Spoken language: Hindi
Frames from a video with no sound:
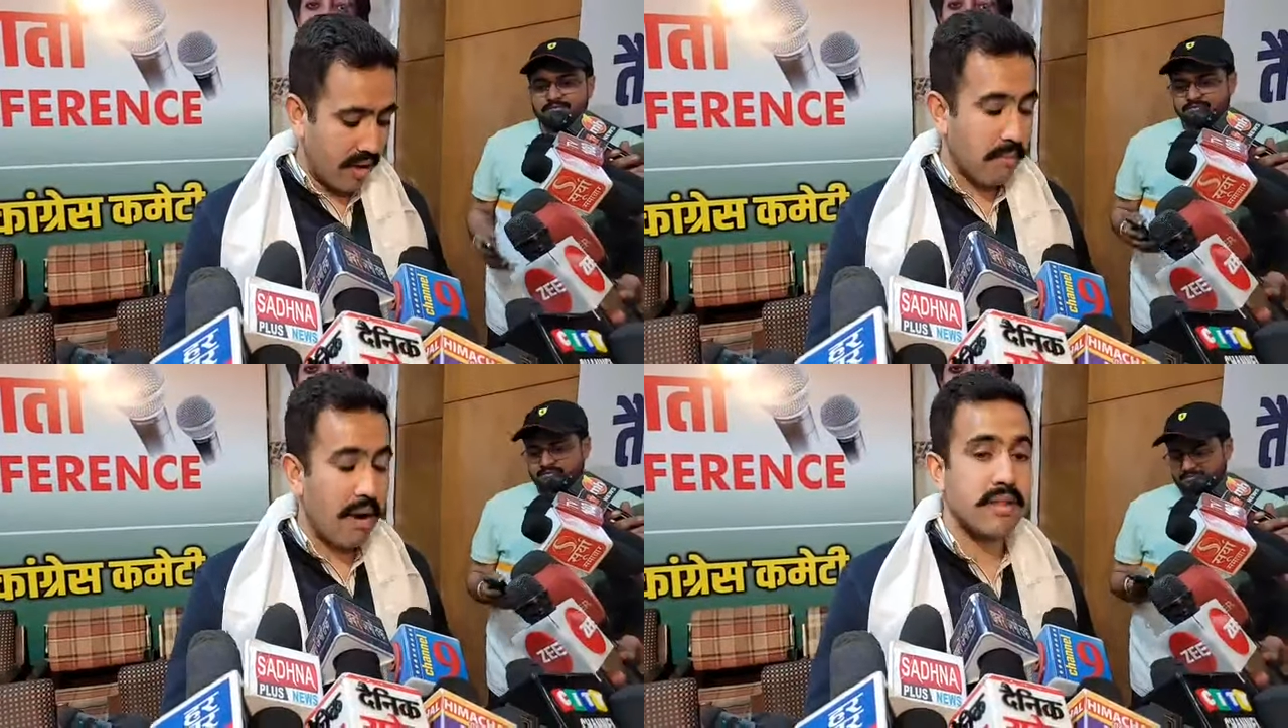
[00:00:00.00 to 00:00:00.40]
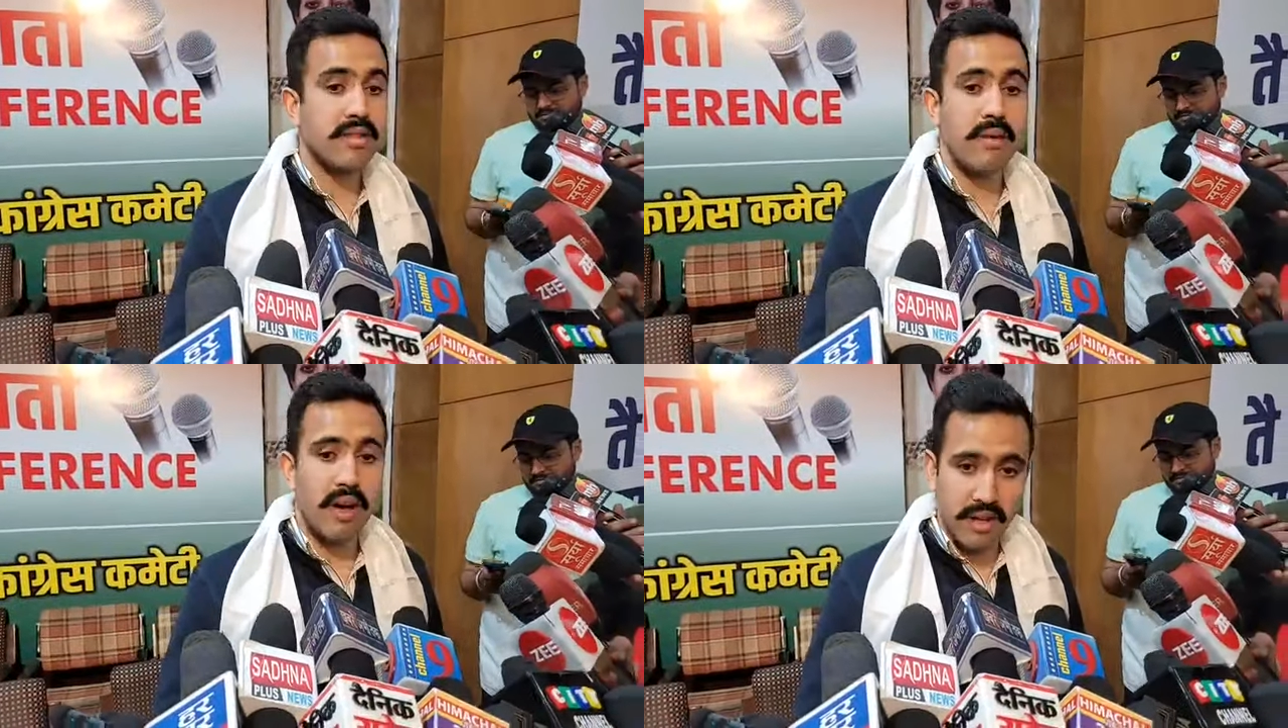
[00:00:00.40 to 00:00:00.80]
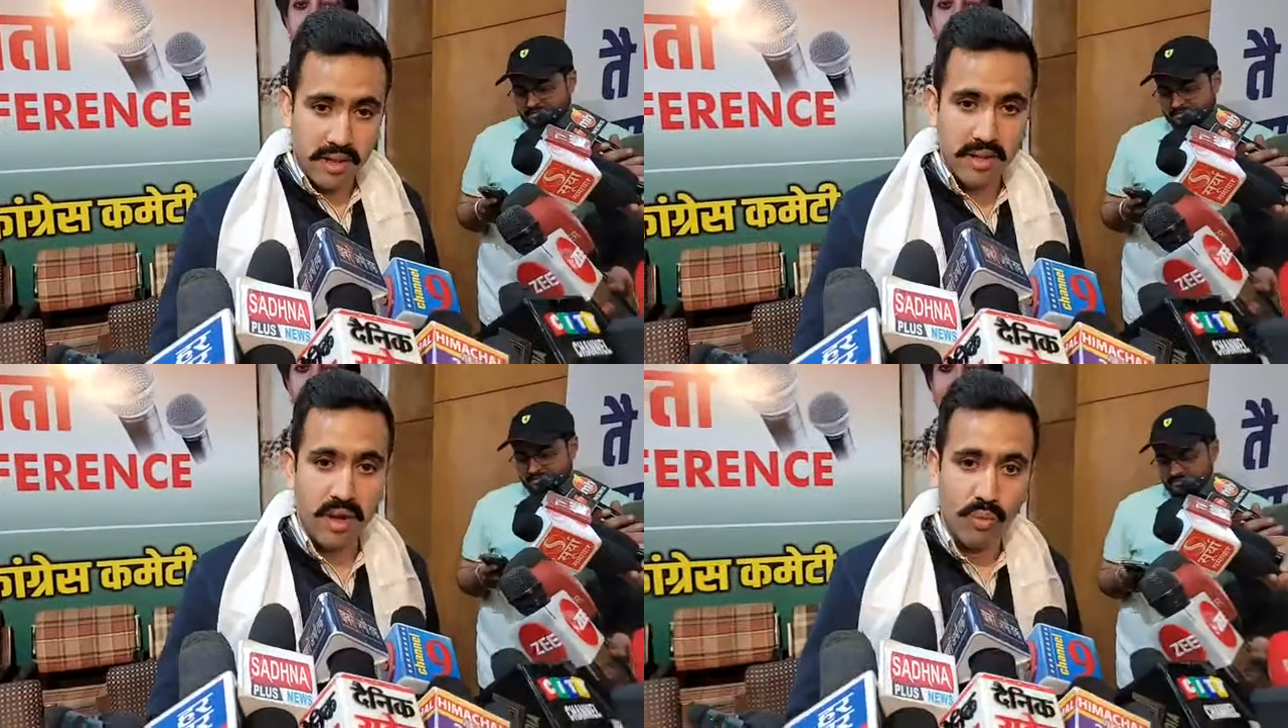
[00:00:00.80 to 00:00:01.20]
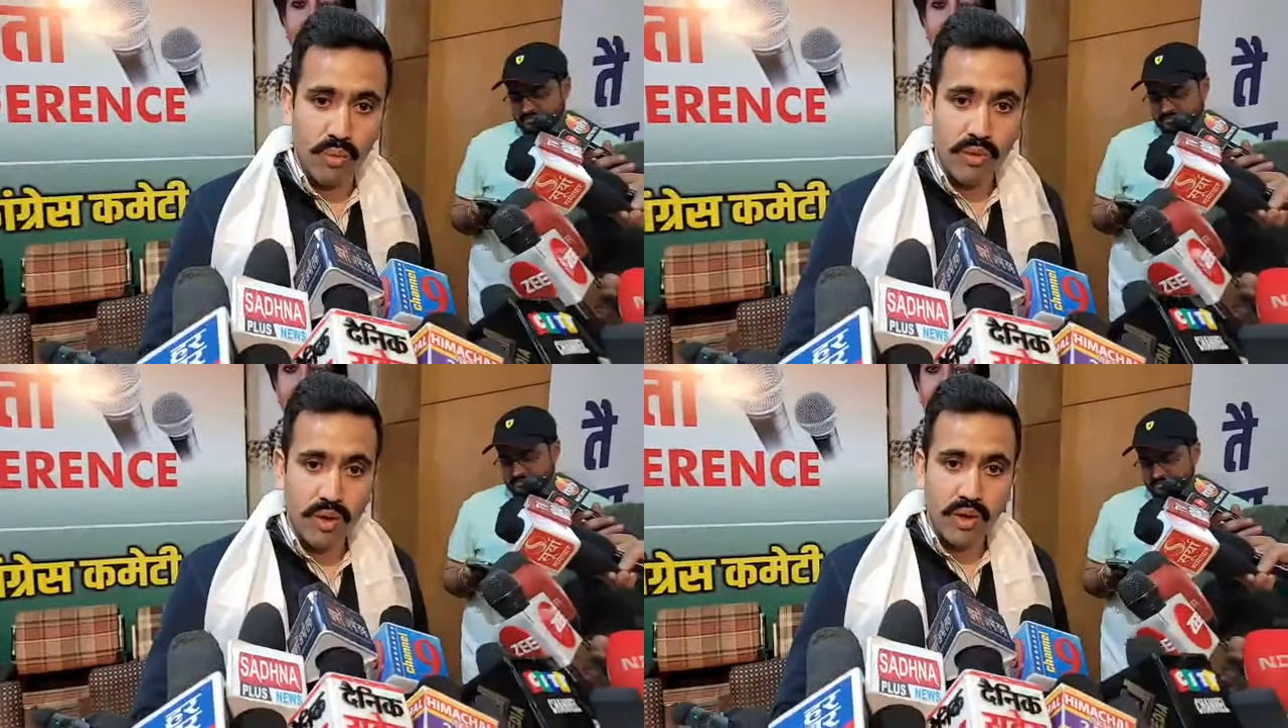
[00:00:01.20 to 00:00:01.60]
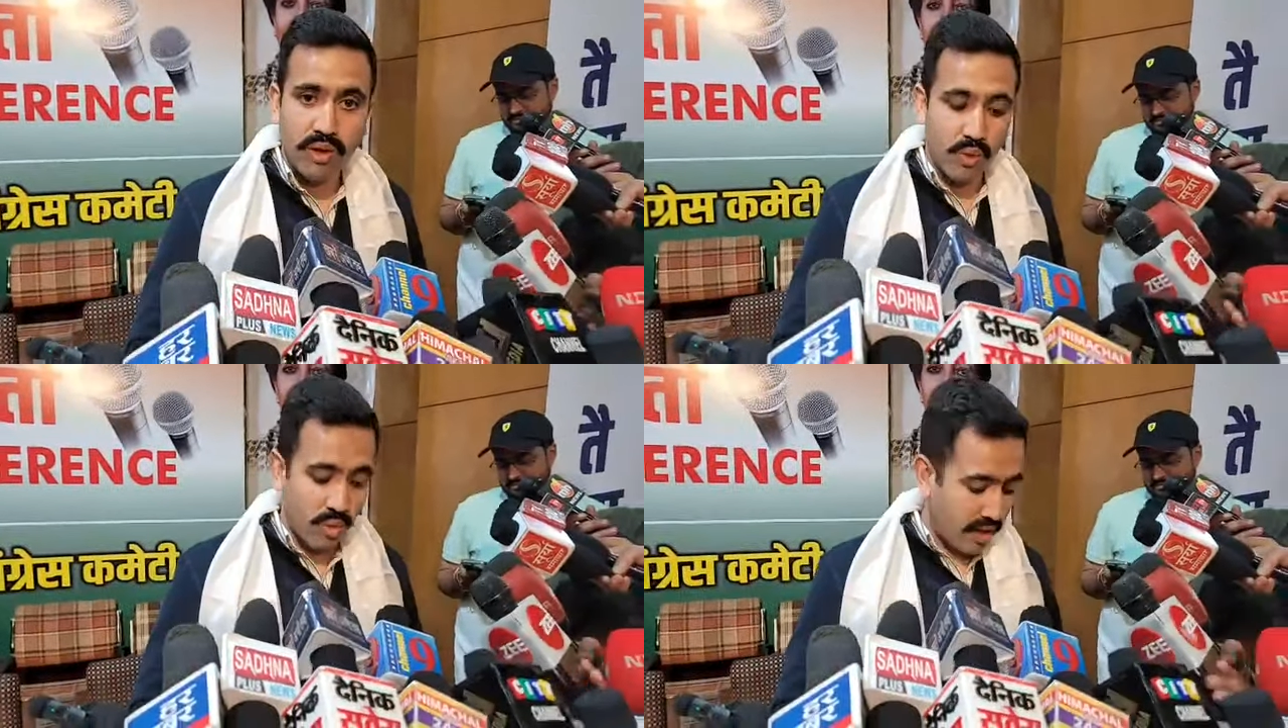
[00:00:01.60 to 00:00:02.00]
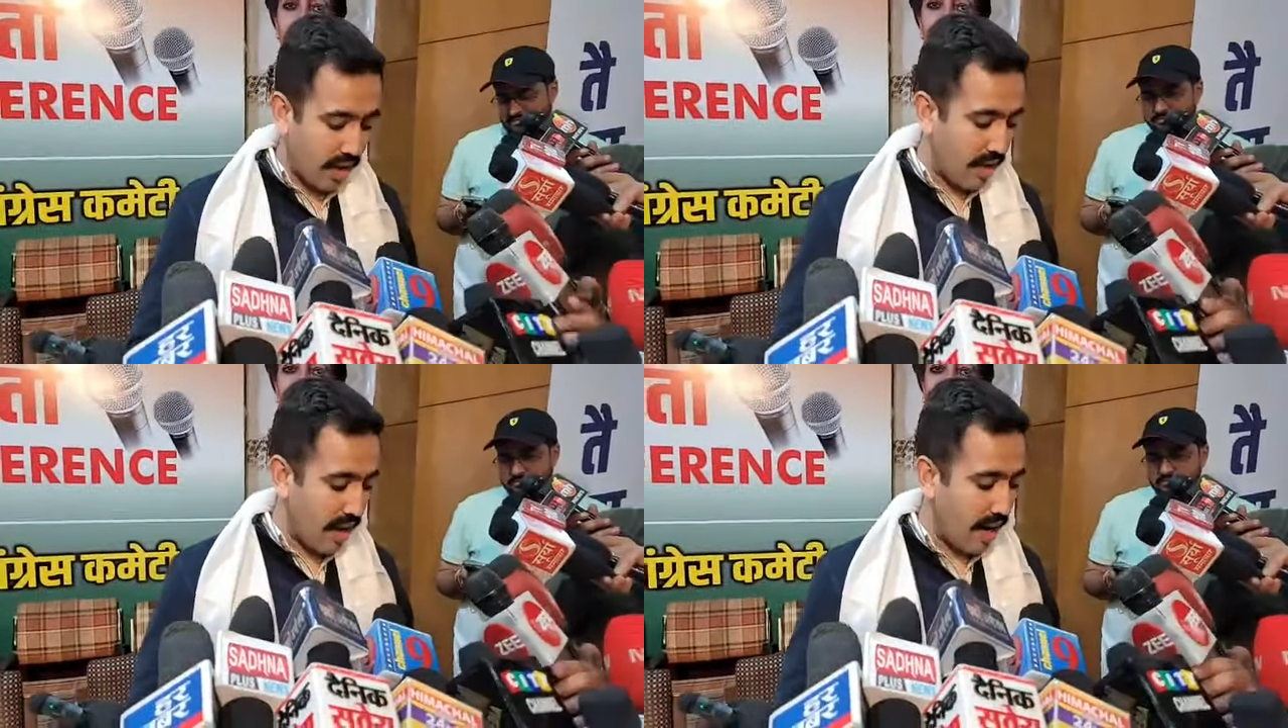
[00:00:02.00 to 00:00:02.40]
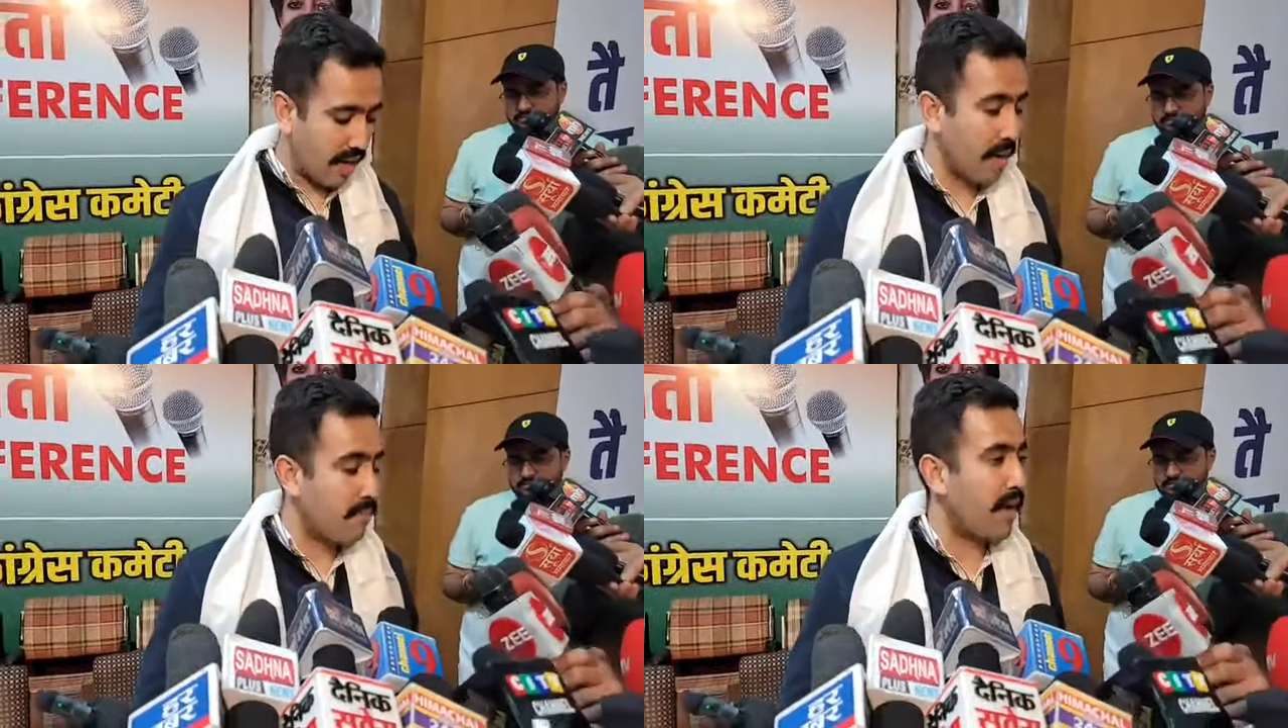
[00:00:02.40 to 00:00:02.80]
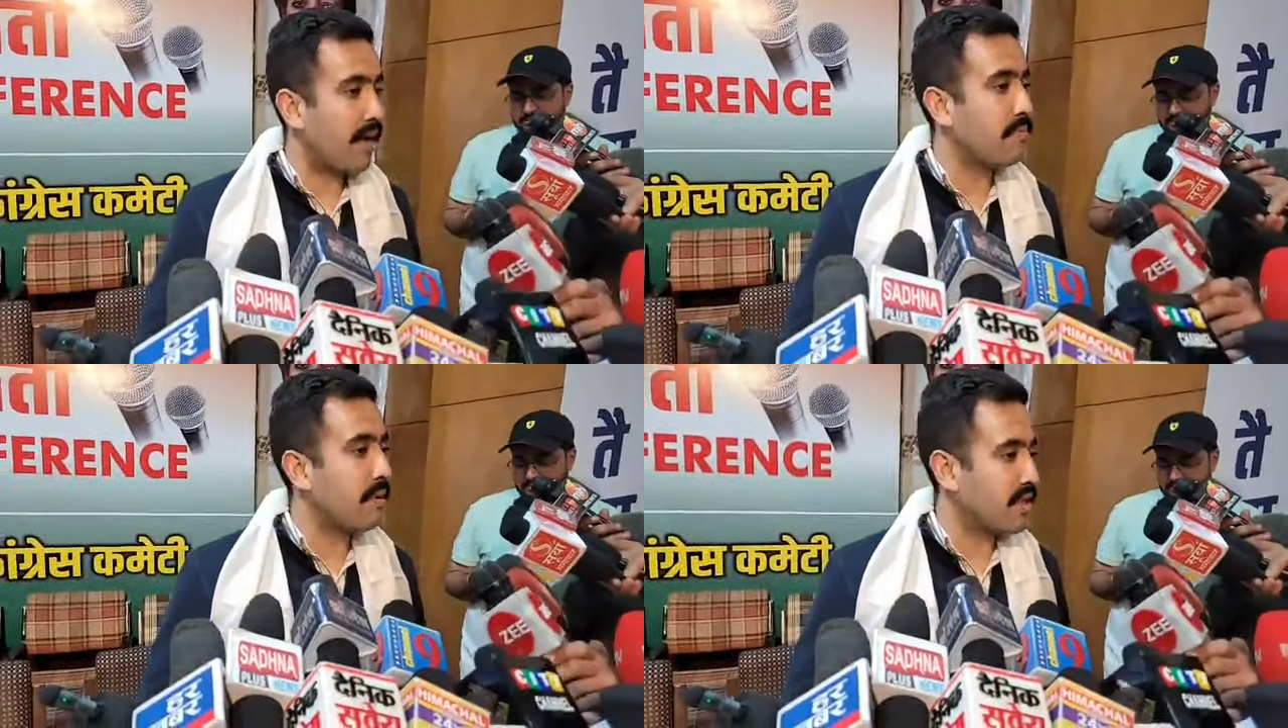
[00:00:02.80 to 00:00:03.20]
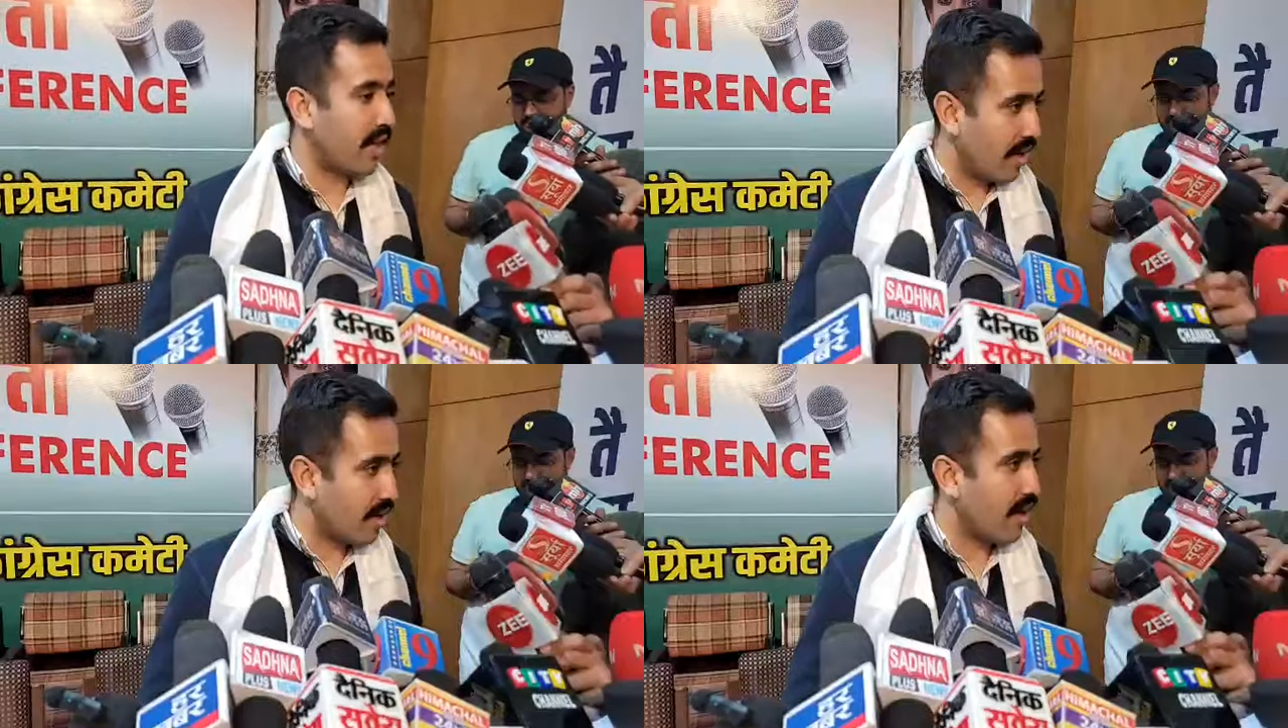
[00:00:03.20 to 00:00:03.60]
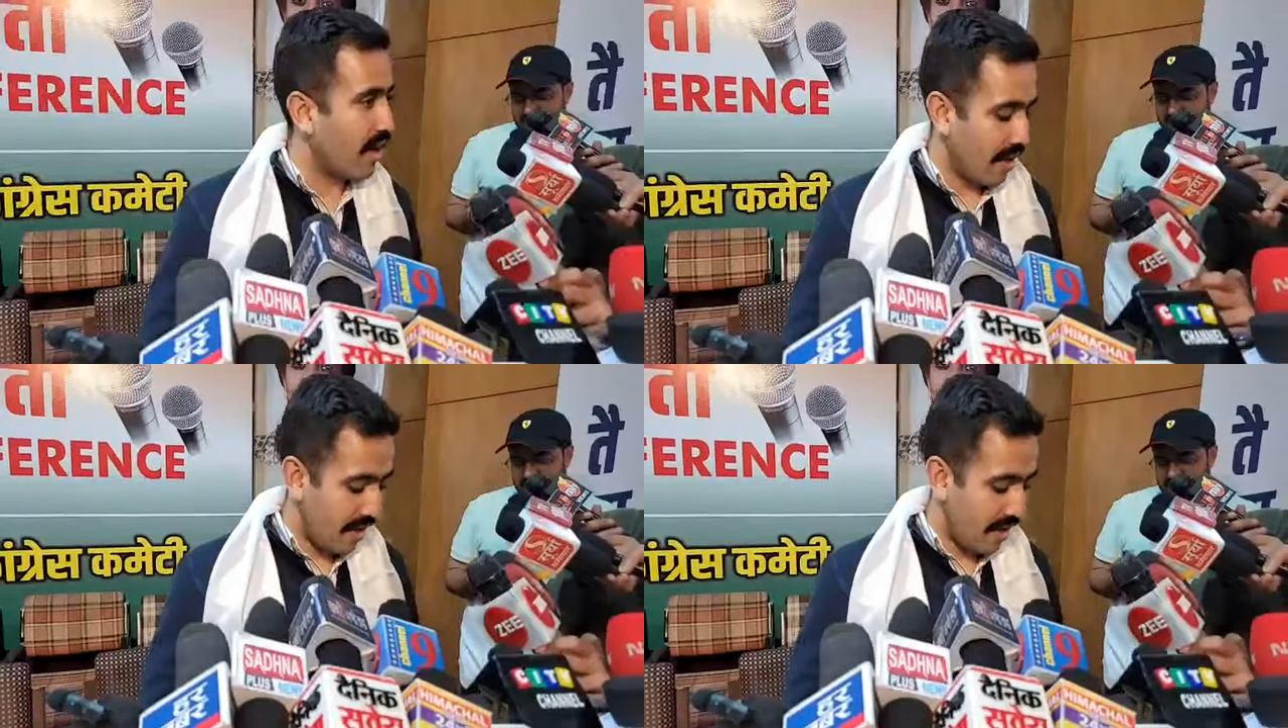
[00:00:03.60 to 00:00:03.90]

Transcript: मान सम्मान करता हूँ जो उनके यहाँ के प्रांत प्रचारक हैं